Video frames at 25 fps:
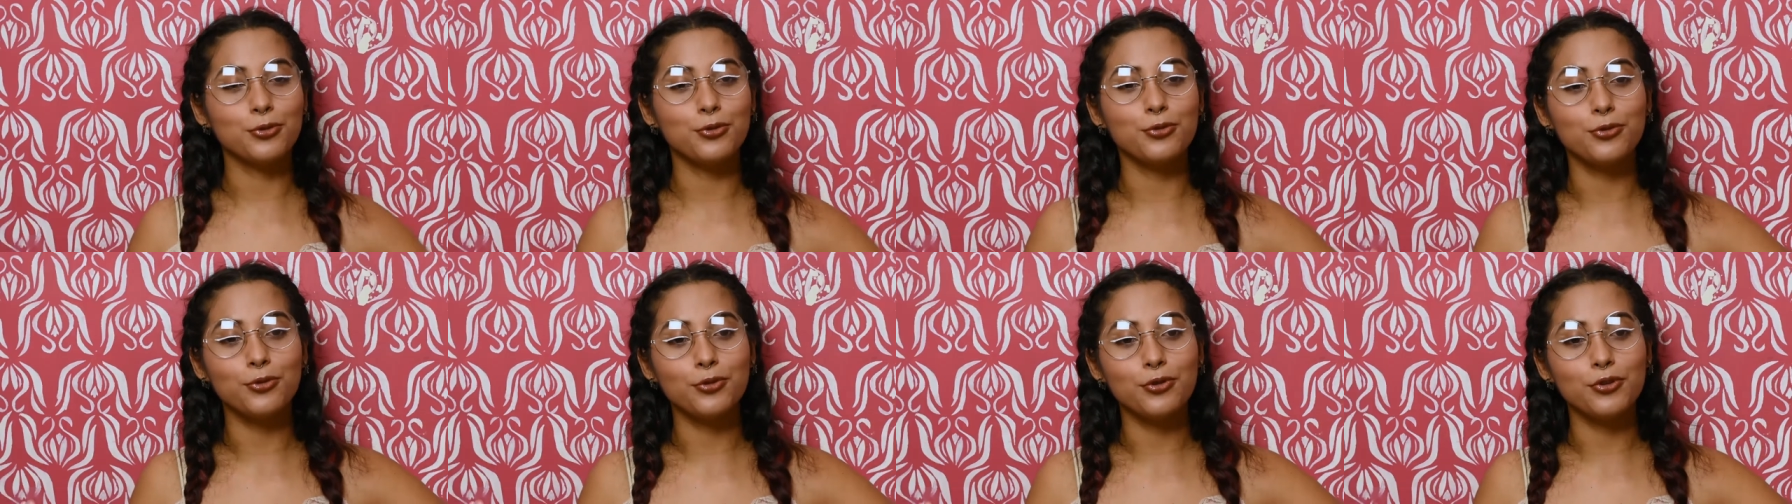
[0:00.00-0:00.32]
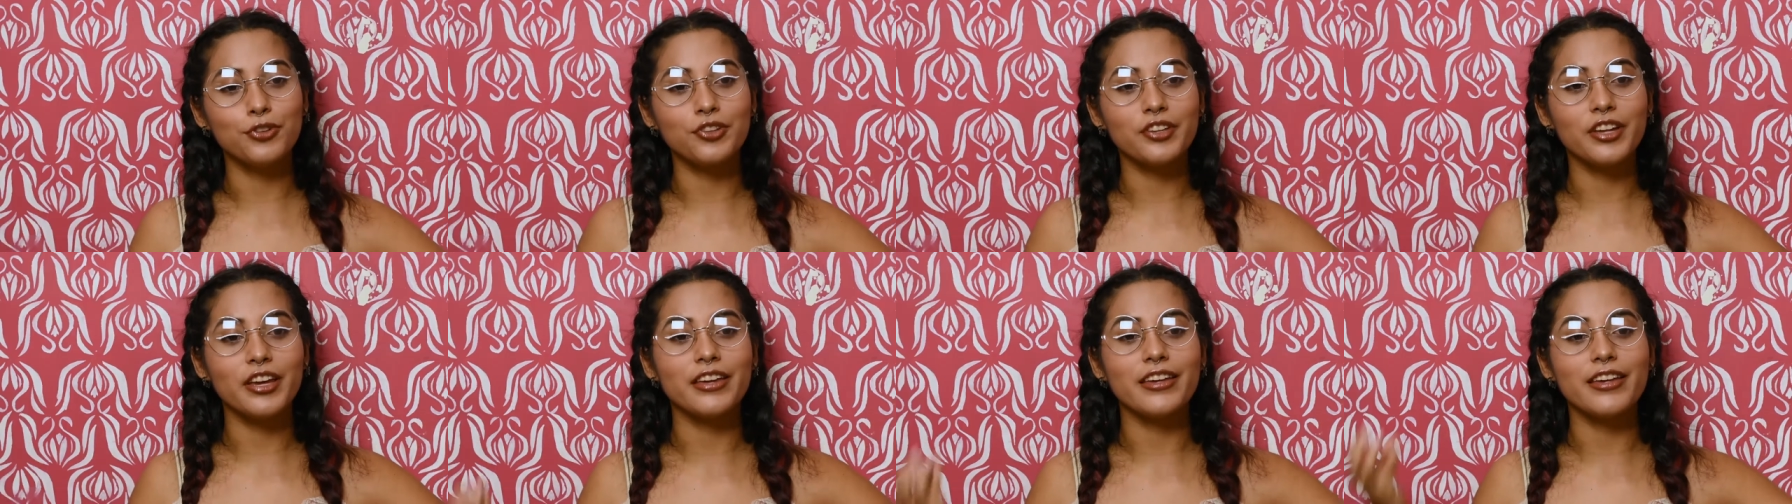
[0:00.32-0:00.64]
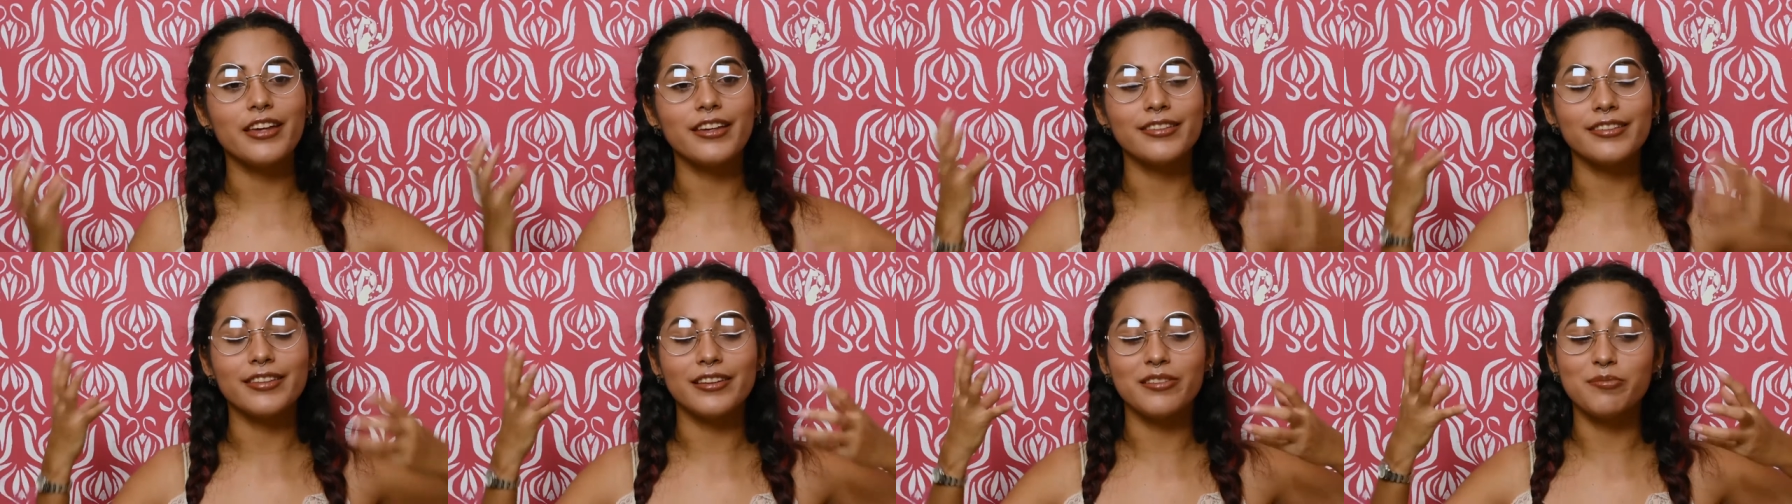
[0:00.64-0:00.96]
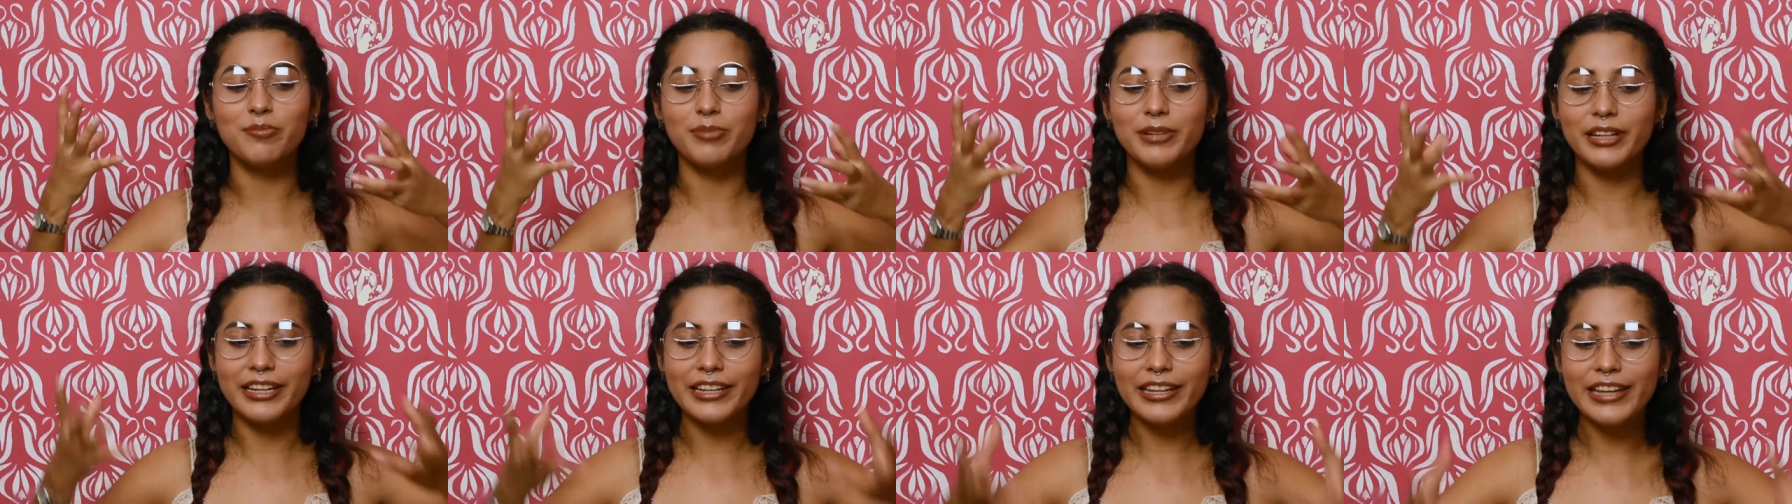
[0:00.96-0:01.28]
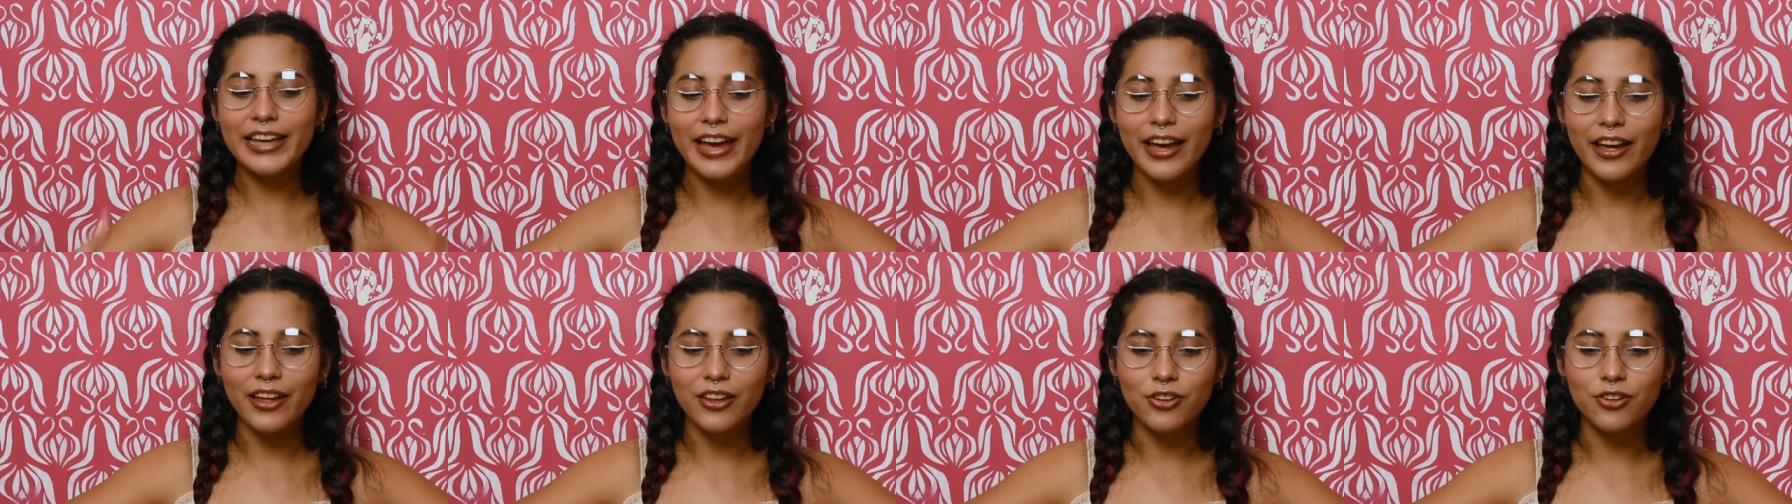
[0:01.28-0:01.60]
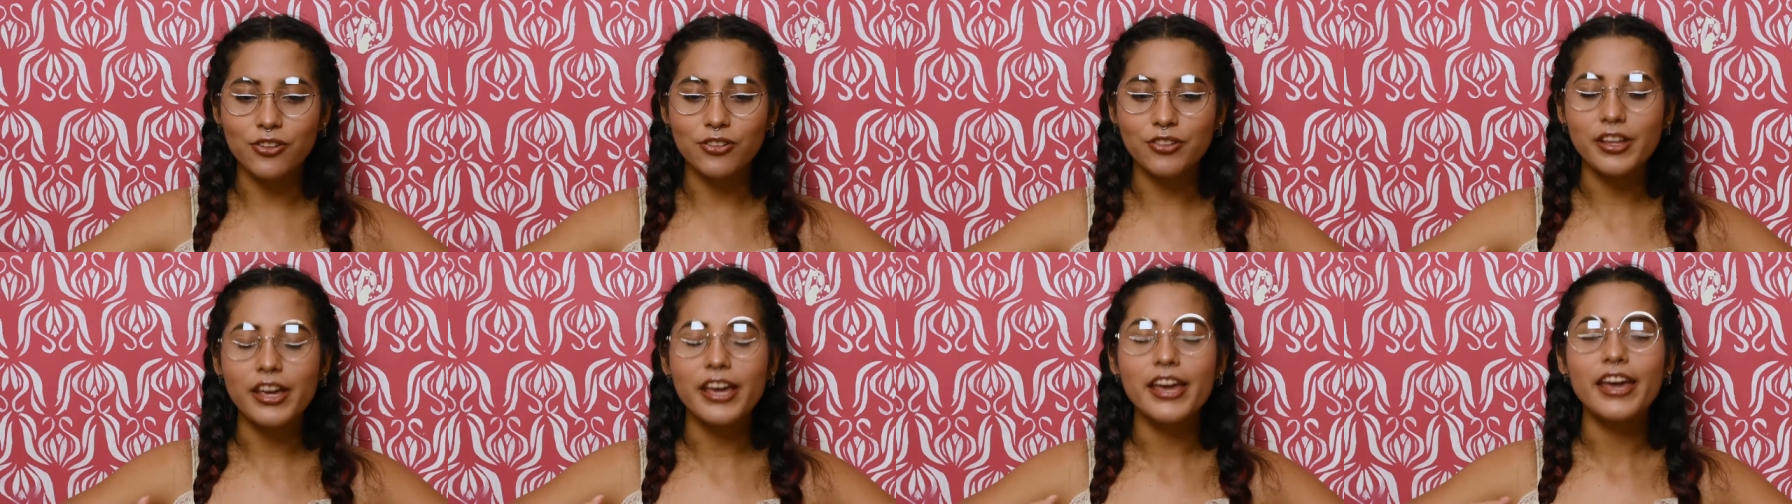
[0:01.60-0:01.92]
tours que ya están
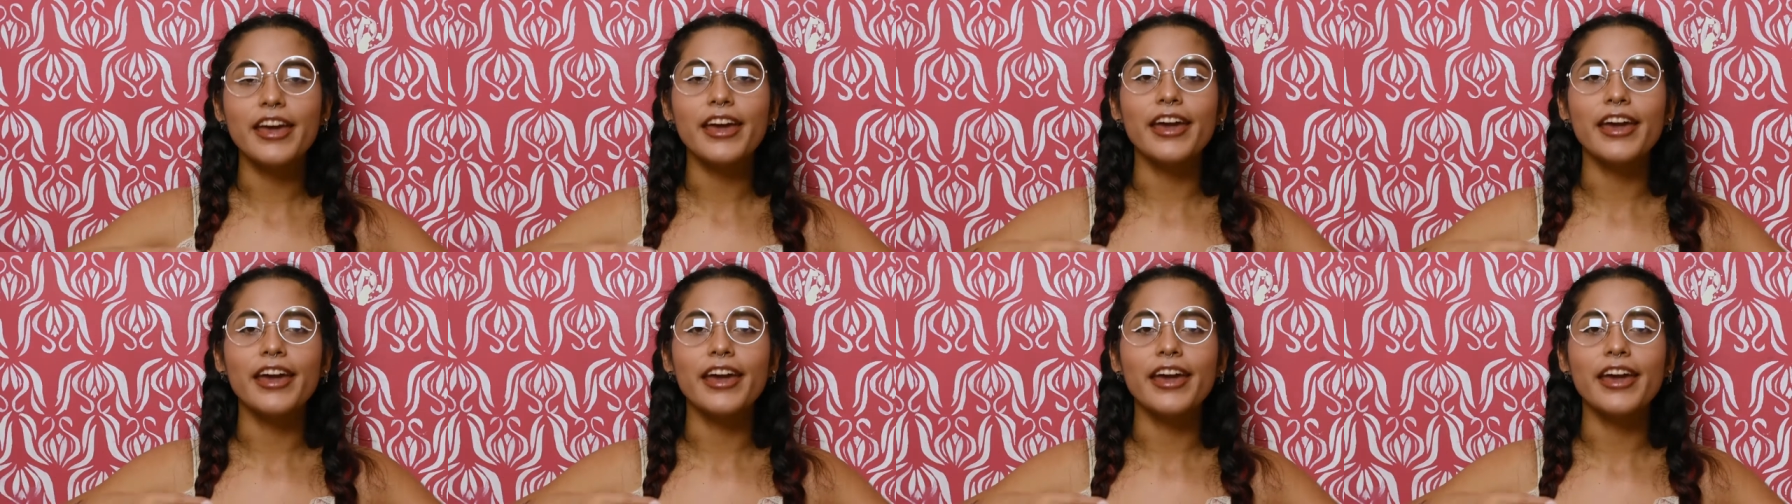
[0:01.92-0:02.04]
planeados